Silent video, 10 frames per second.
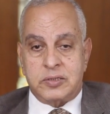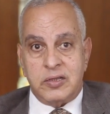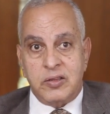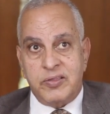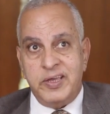
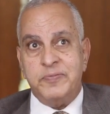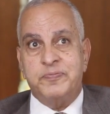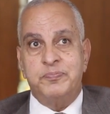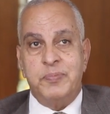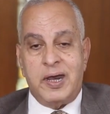تنظيف
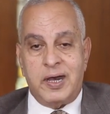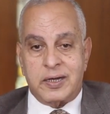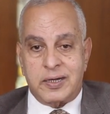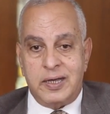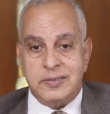
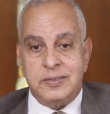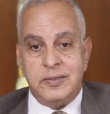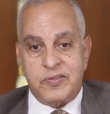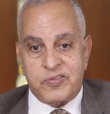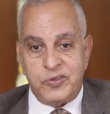مخرات
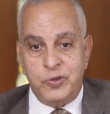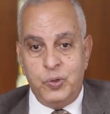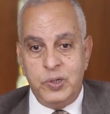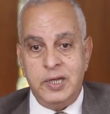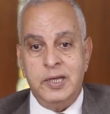
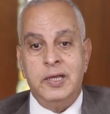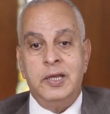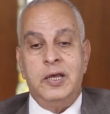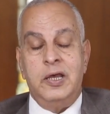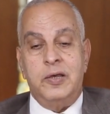السيول
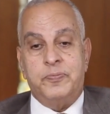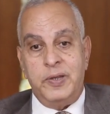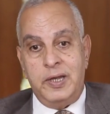آه، في